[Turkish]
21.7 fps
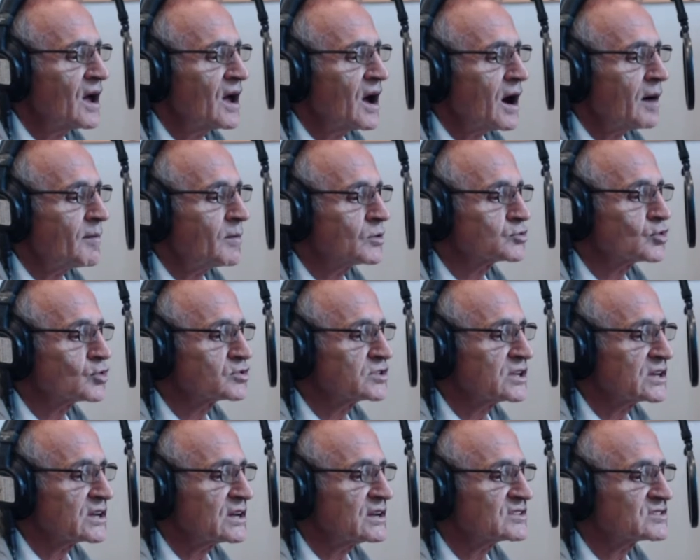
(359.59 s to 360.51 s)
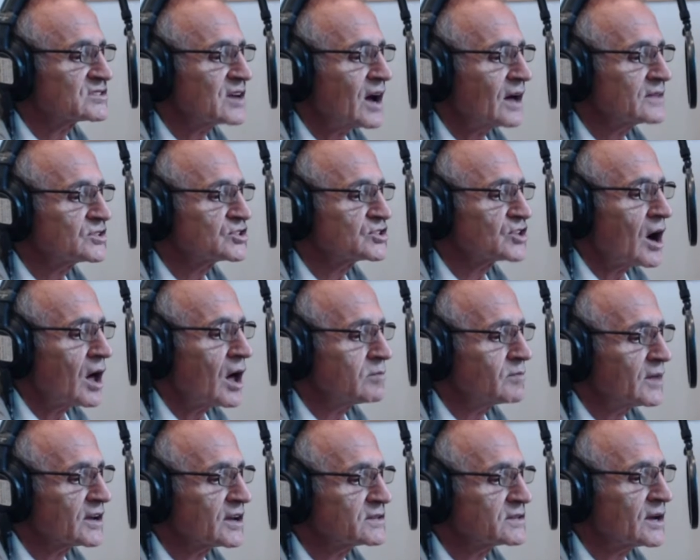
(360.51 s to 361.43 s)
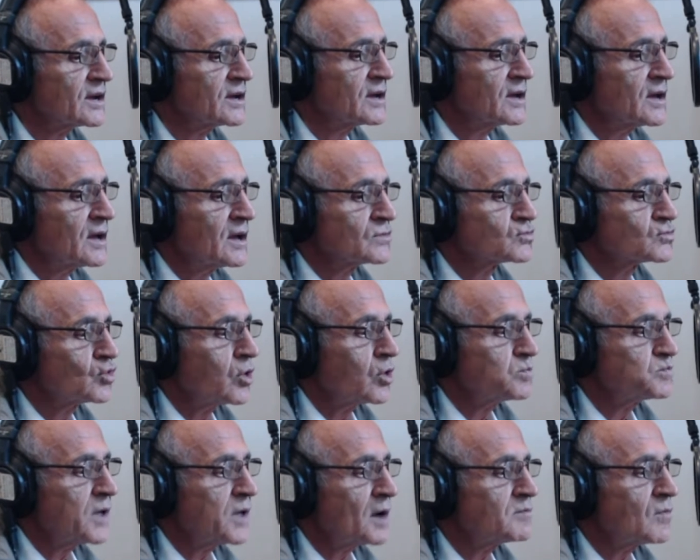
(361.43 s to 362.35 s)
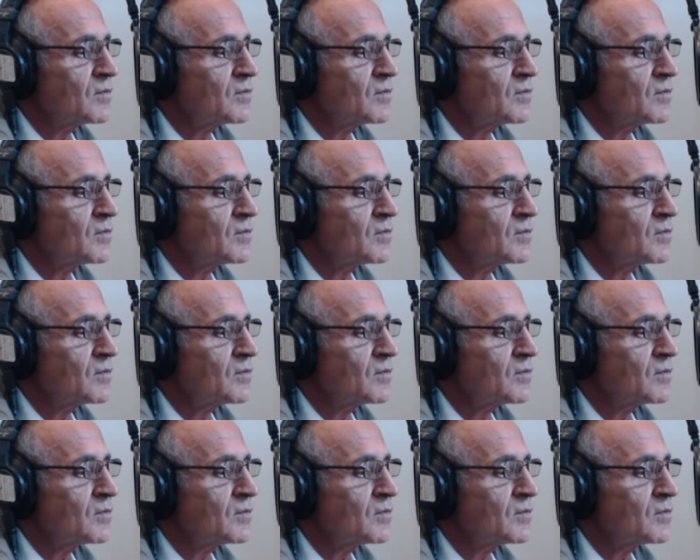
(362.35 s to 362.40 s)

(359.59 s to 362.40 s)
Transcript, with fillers: Amazon tekeli sadece Almanya'da toplam